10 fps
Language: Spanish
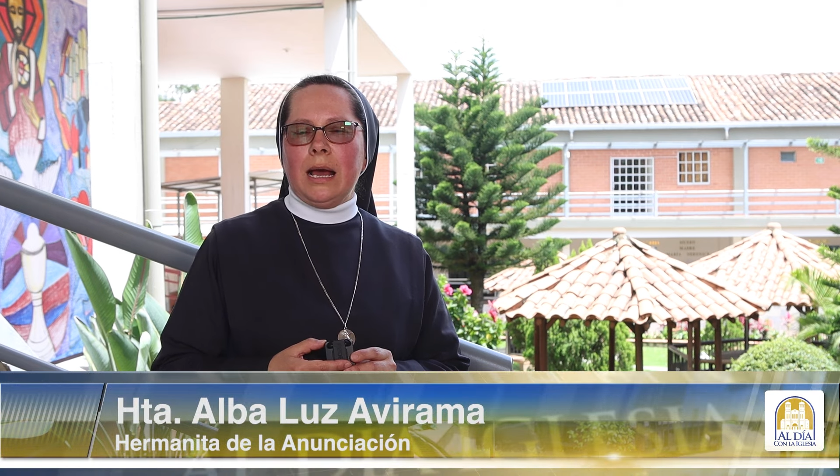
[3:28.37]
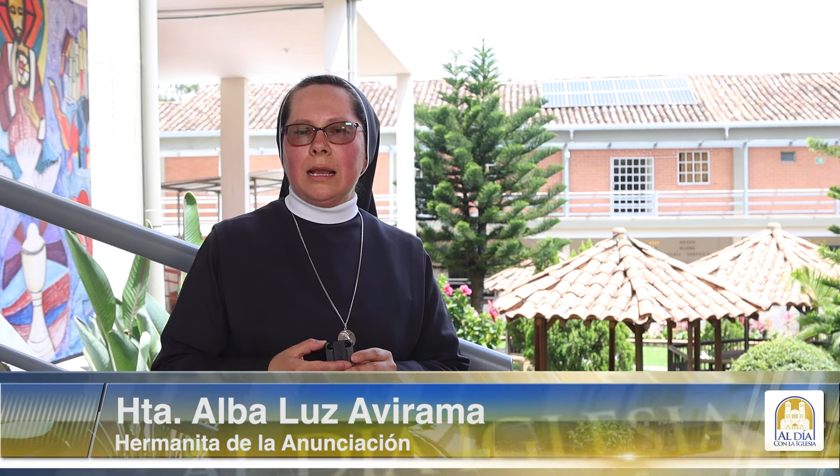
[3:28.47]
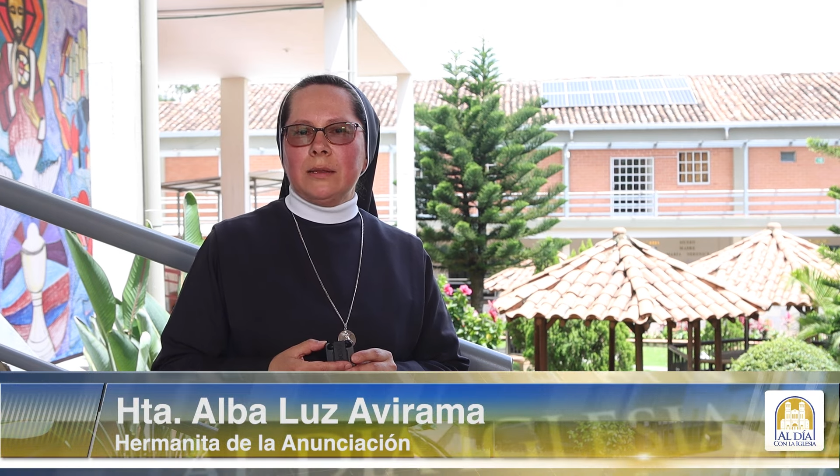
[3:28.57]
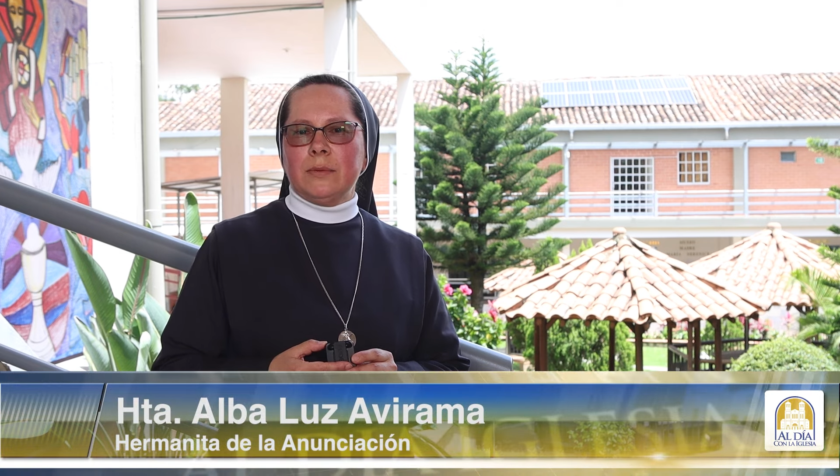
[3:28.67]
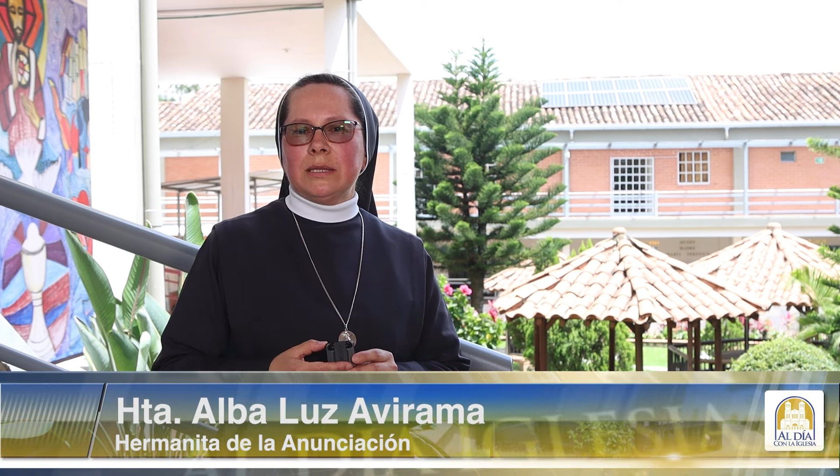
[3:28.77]

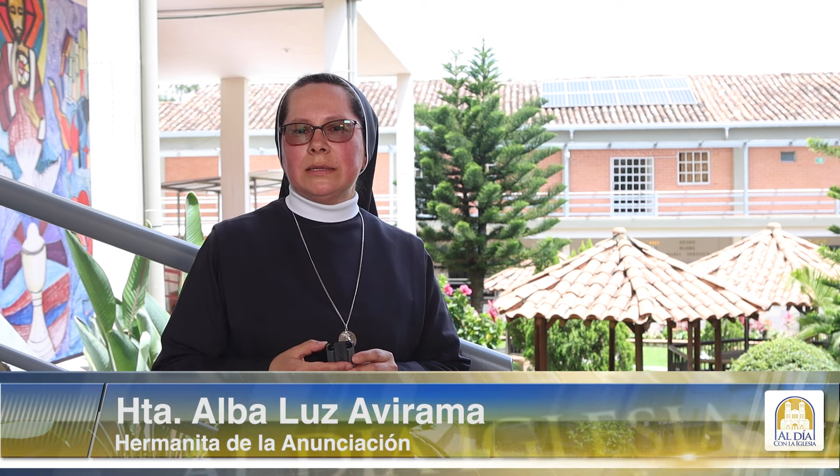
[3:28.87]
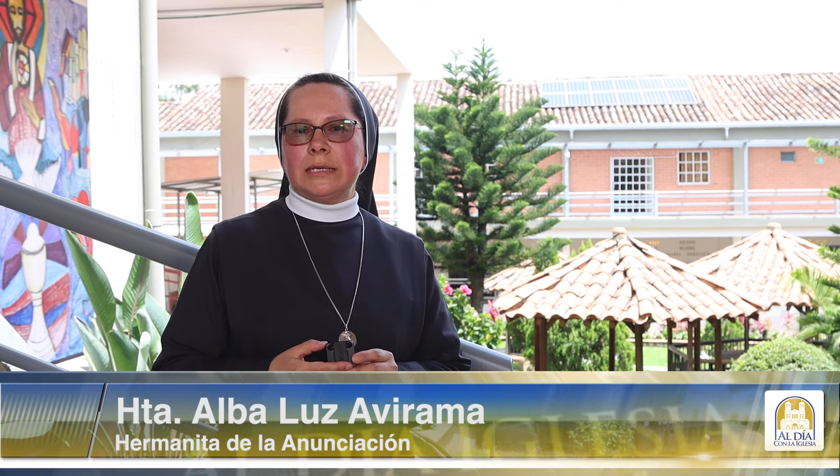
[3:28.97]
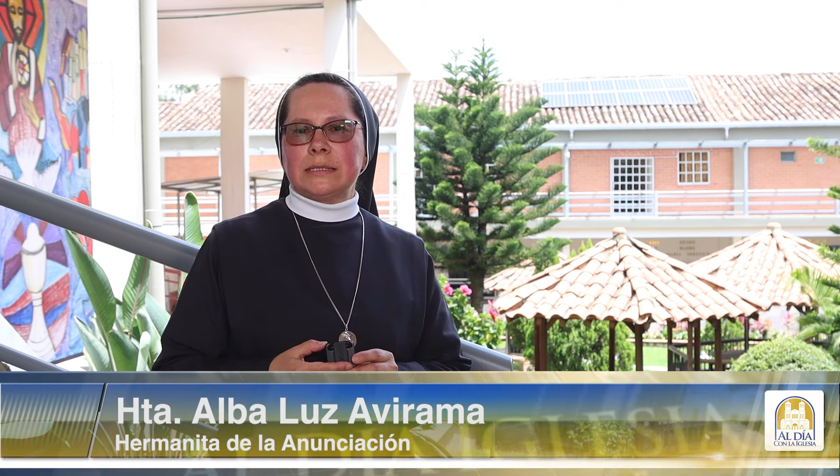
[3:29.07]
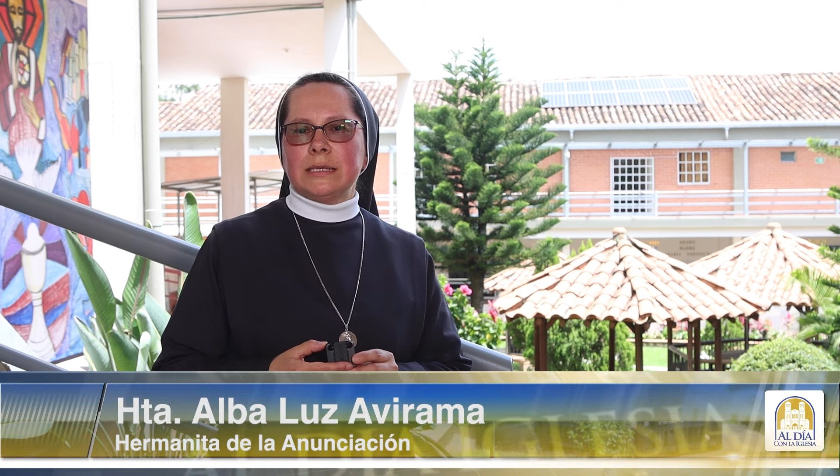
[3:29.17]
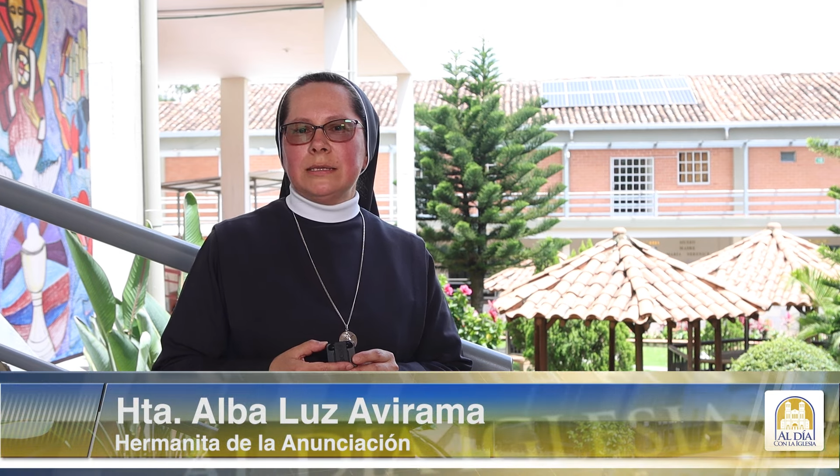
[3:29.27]
a
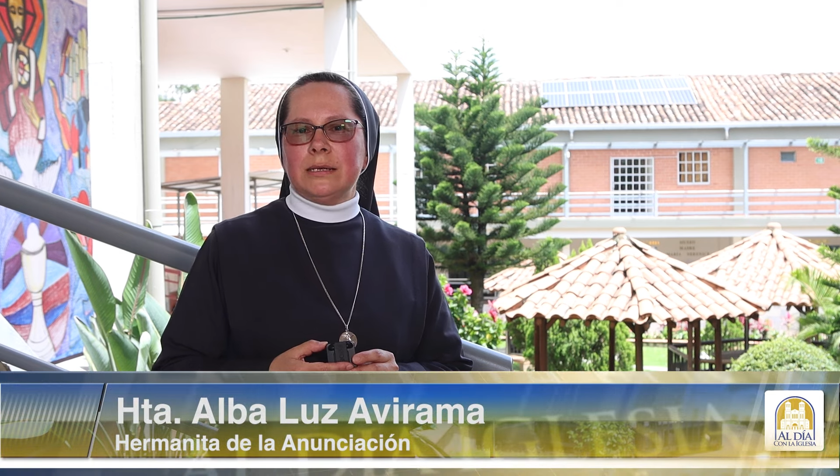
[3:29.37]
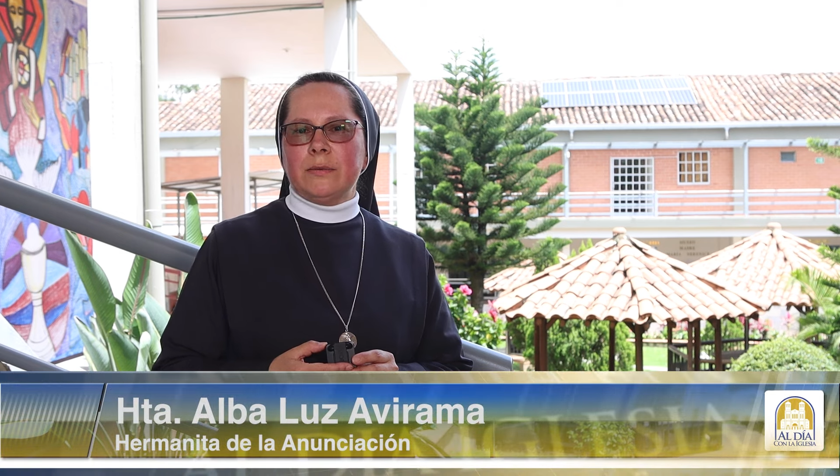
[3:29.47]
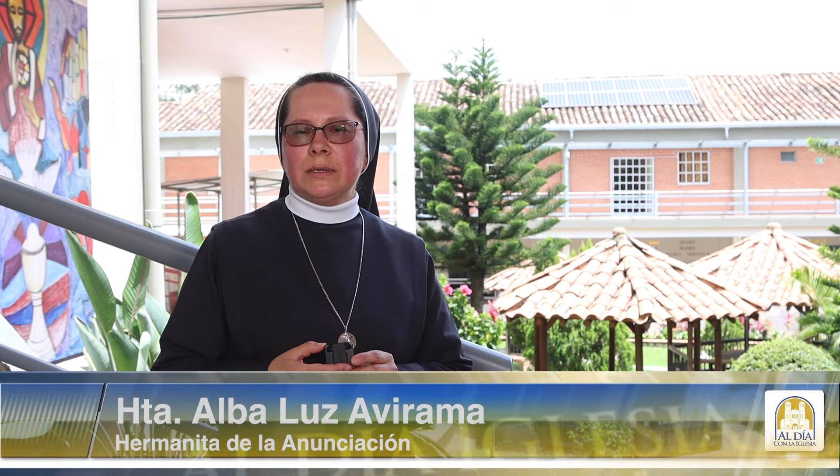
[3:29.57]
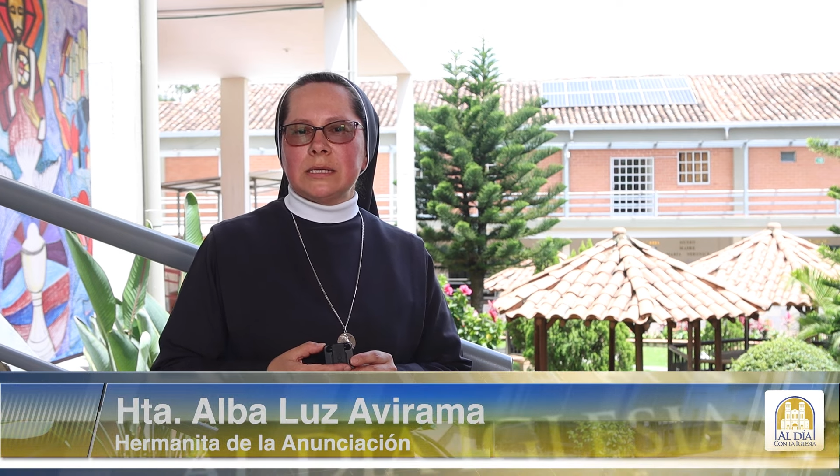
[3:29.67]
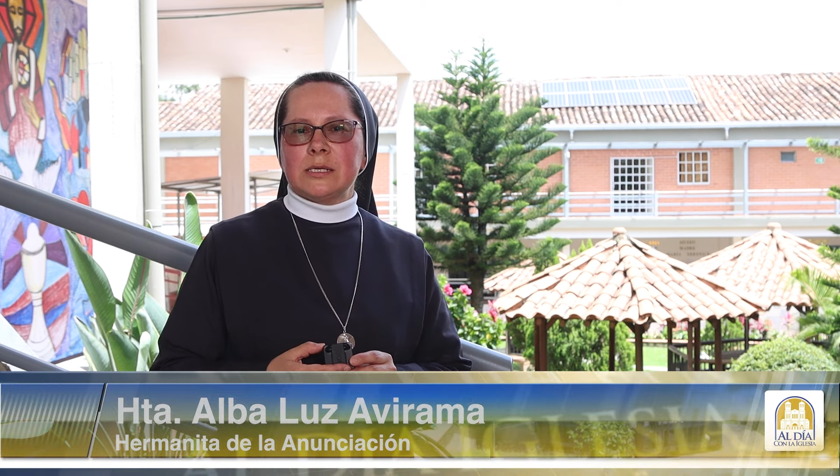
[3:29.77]
alimentarse de
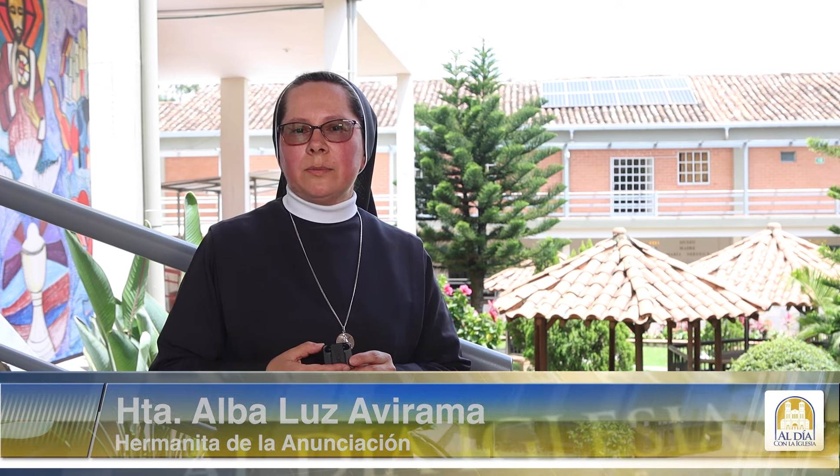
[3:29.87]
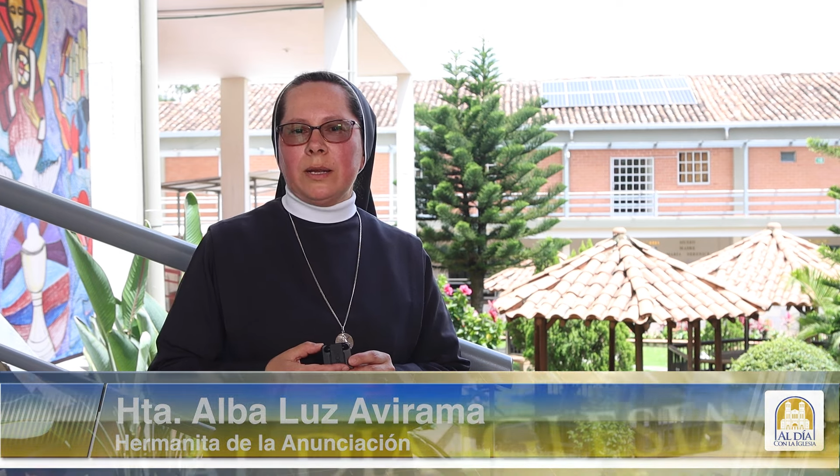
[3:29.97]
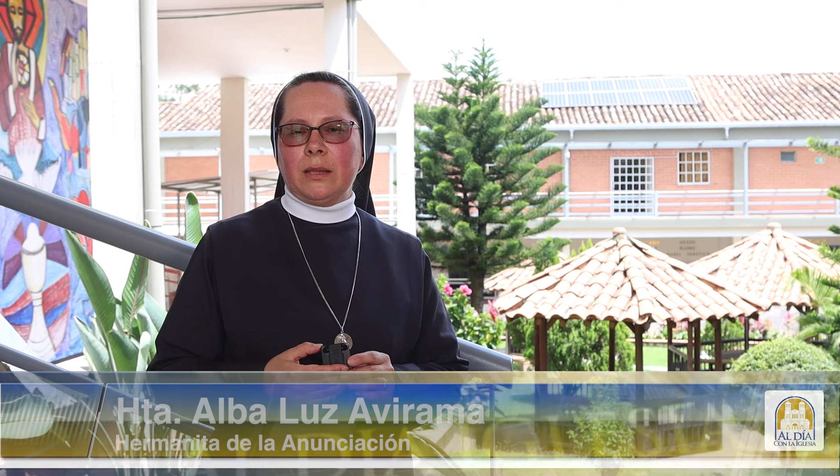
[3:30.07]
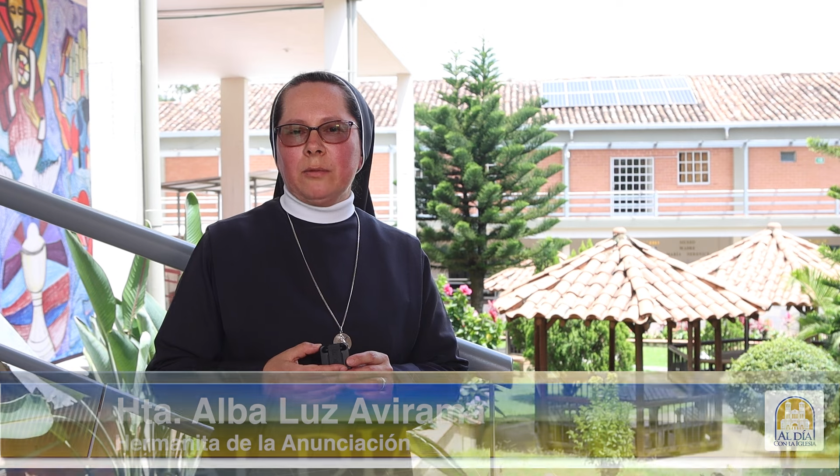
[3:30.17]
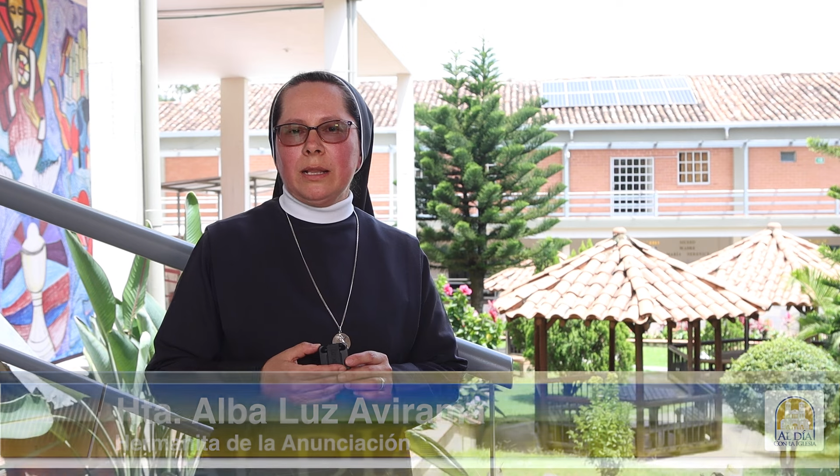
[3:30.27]
la vida
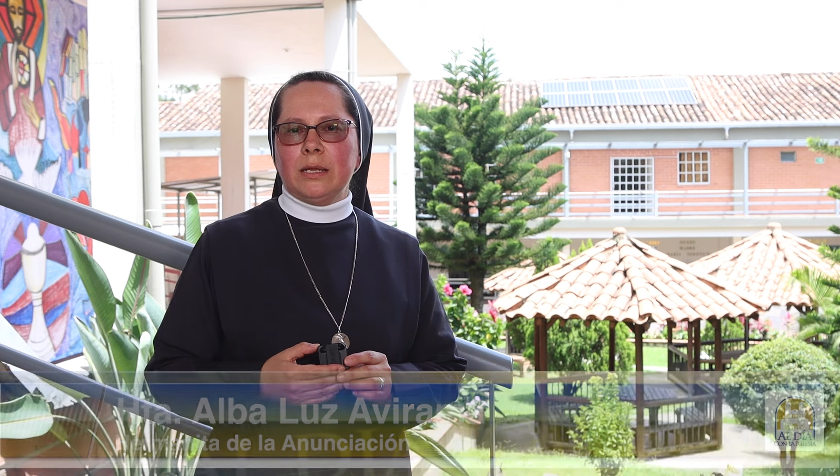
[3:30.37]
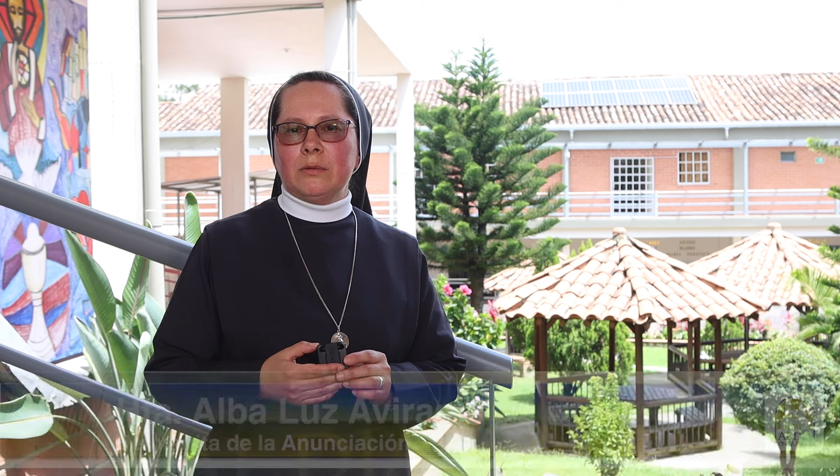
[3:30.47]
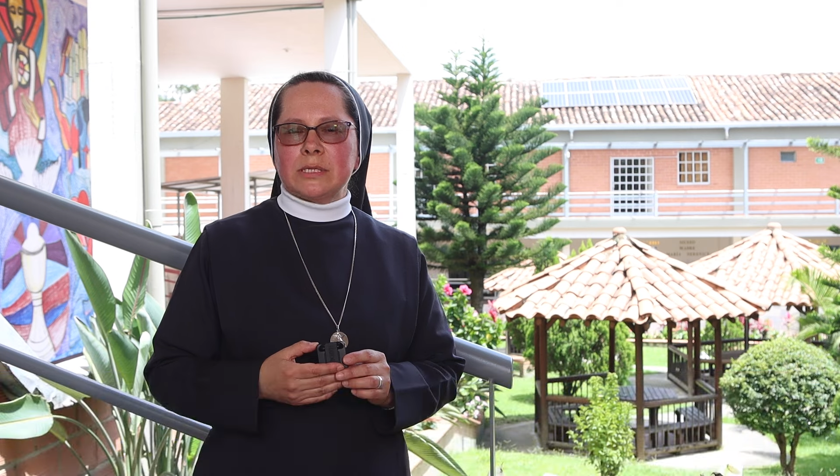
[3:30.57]
espiritual de